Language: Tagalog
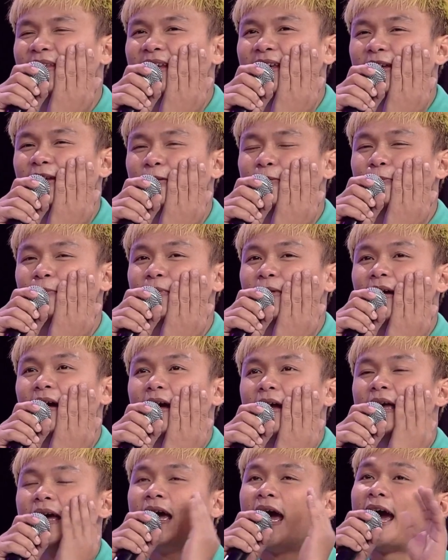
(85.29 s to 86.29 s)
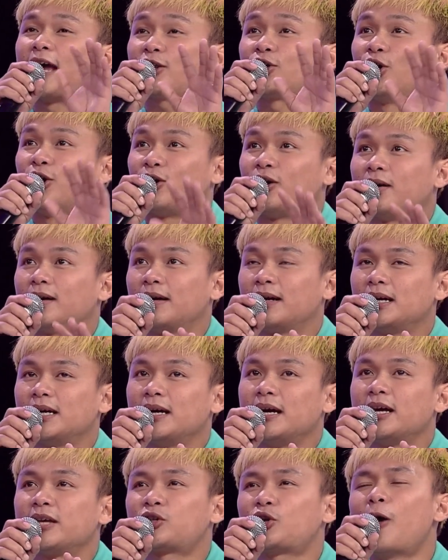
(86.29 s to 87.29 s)
it's, eto,
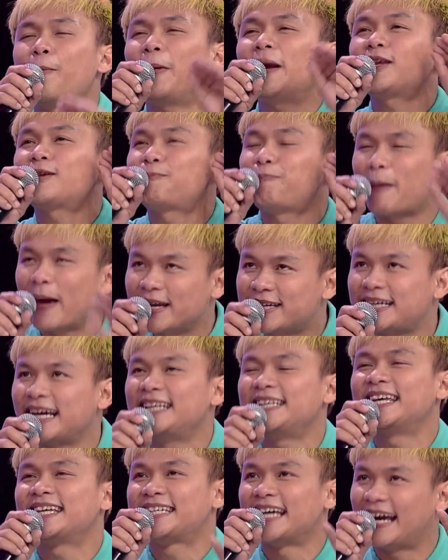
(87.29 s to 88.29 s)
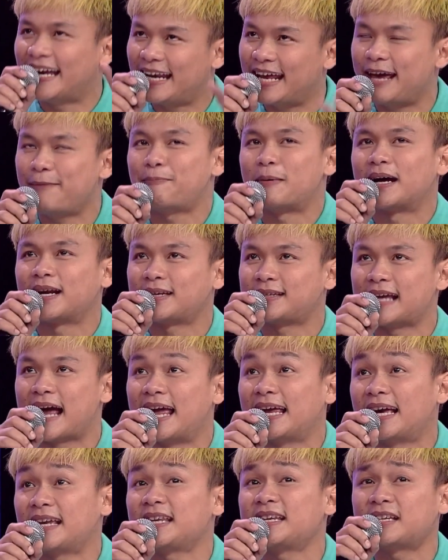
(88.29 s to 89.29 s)
sobrang special ni Jelay eh, para sa
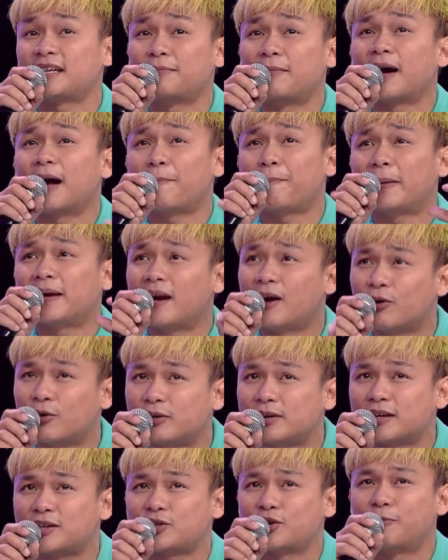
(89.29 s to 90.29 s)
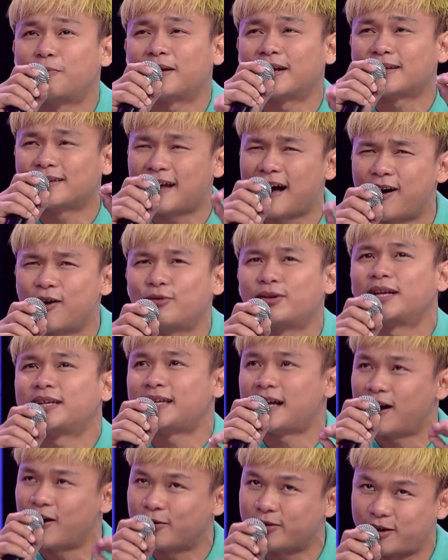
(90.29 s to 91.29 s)
akin. Kasi sa mga panahon na sobrang down na
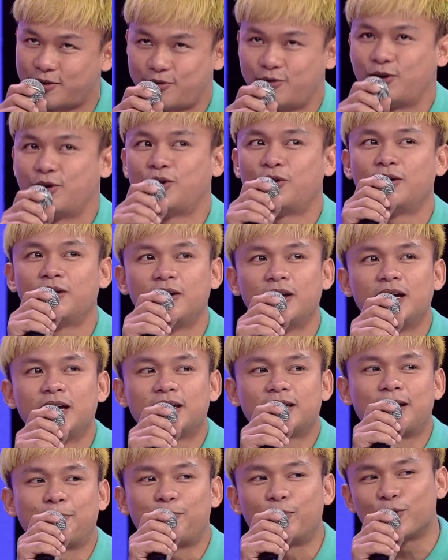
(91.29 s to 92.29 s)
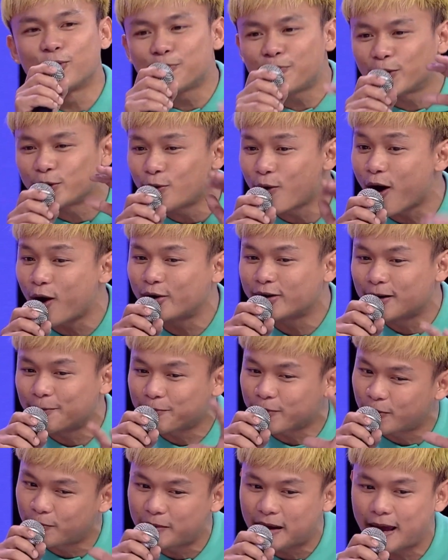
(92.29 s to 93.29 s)
down ako, sa punong-puno ako ng
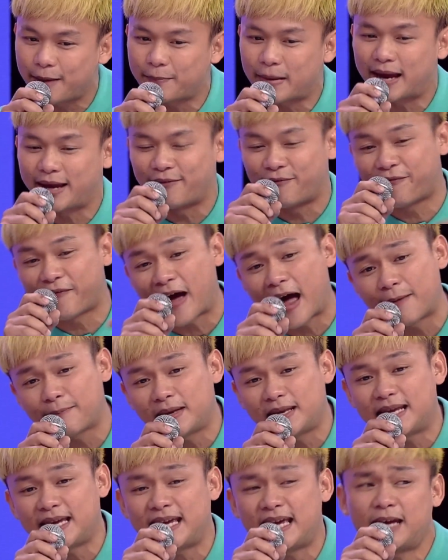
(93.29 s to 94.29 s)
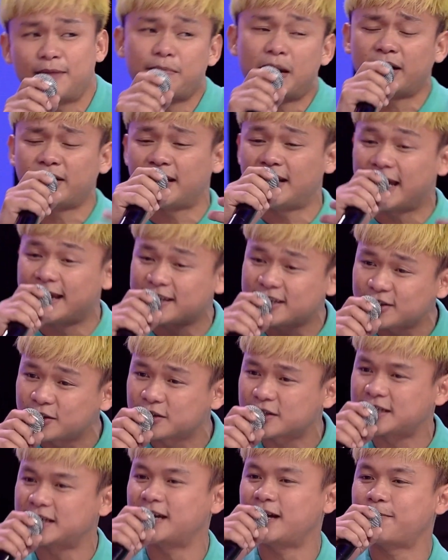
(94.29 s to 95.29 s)
problema in family, in my
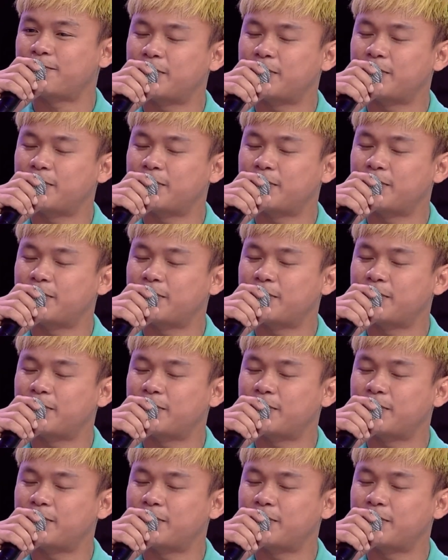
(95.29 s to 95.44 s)
relationship,